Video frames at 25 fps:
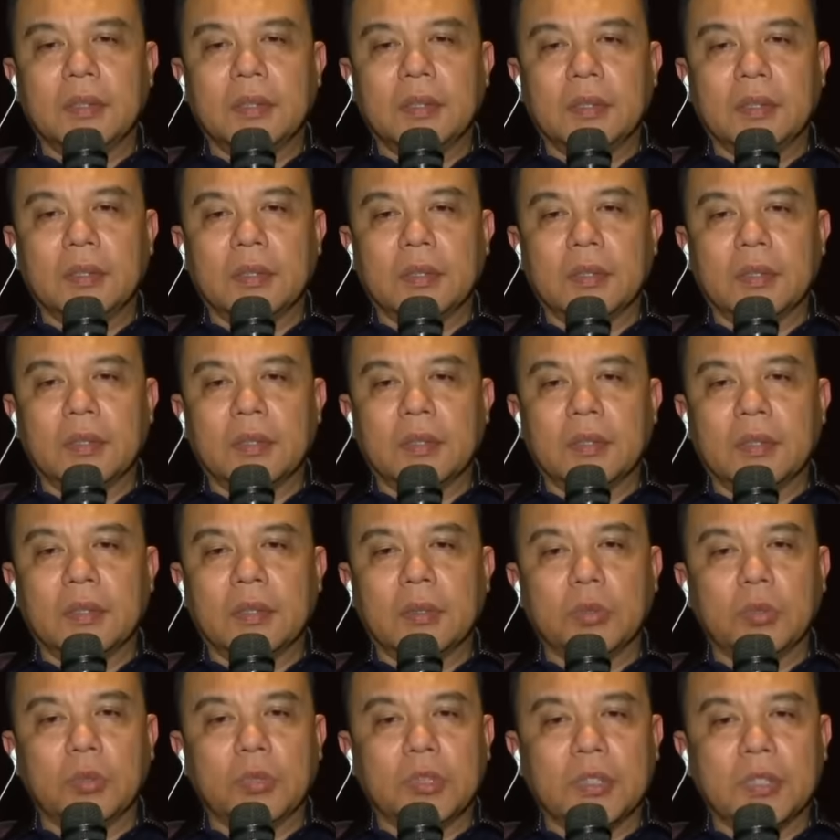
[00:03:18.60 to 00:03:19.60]
eh,
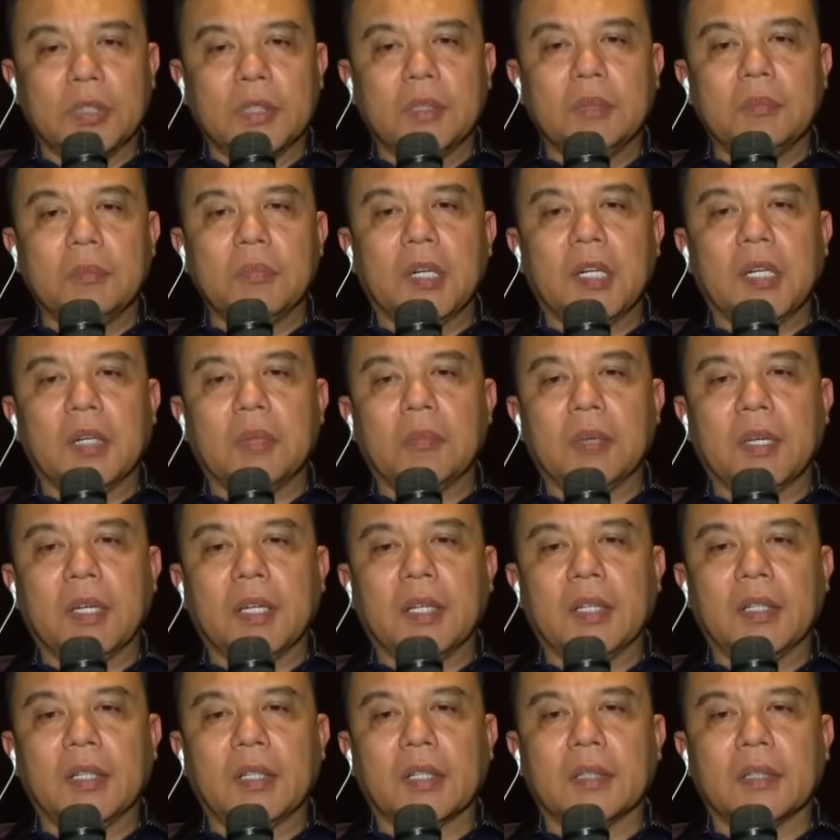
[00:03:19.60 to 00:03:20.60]
ikuti
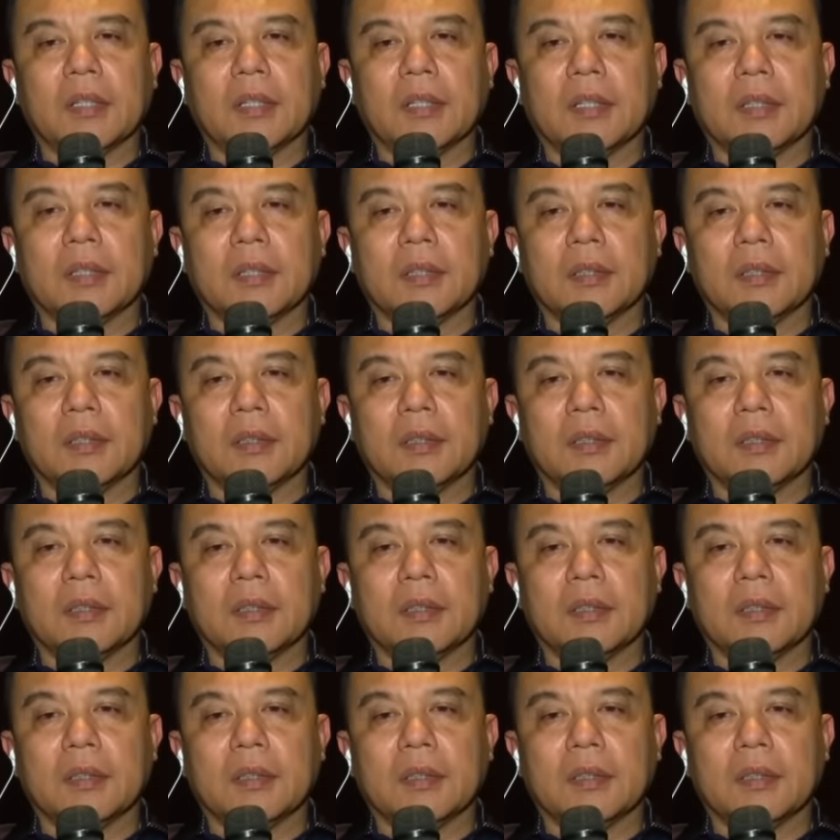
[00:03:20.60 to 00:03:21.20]
bagaimana karena